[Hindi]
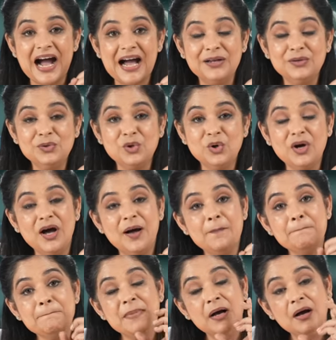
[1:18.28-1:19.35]
आलू को हम
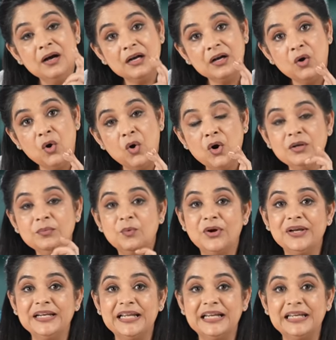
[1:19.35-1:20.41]
होल
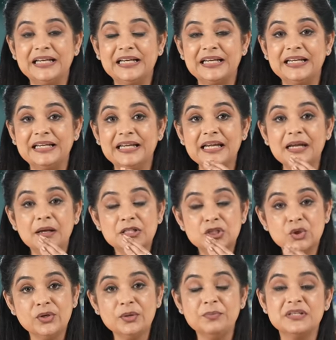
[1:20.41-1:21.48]
बॉयल नहीं करेंगे
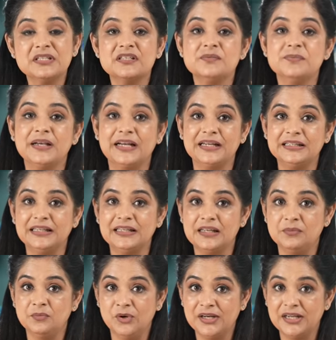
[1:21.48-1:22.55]
छोटे पीसेस में कट
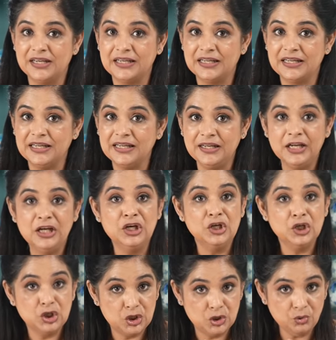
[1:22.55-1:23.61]
करके बॉयल करेंगे
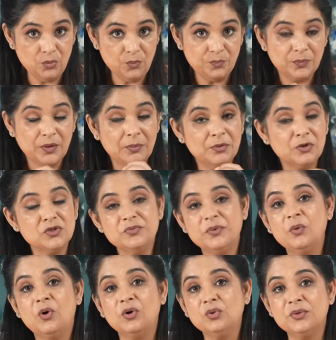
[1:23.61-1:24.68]
क्यों बिकॉज
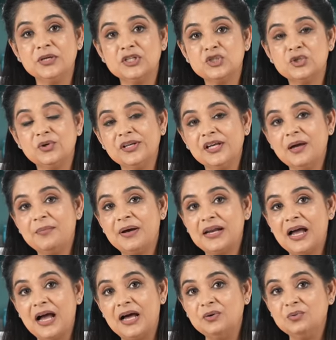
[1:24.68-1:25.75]
वी वॉन्ट टू एंश्योर कि
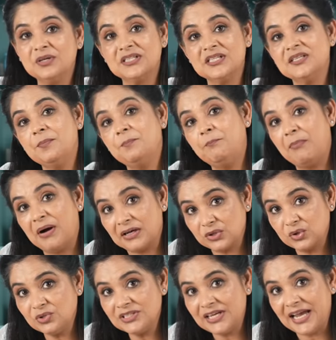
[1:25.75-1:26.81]
हमारा आलू अच्छे से पक
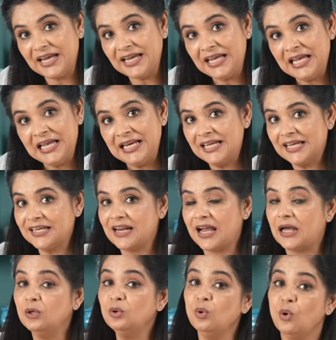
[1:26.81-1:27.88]
तो जाए लेकिन
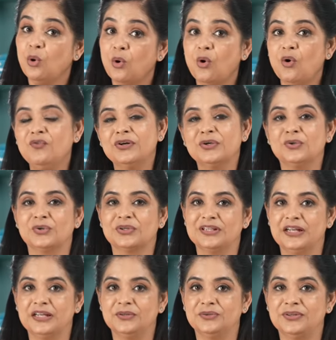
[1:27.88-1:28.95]
आलू ओवर कुक
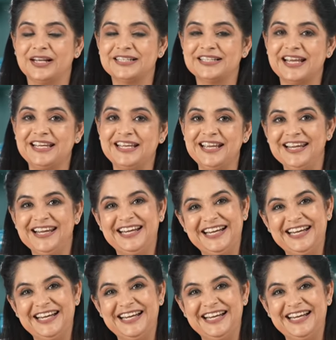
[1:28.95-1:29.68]
नहीं होना चाहिए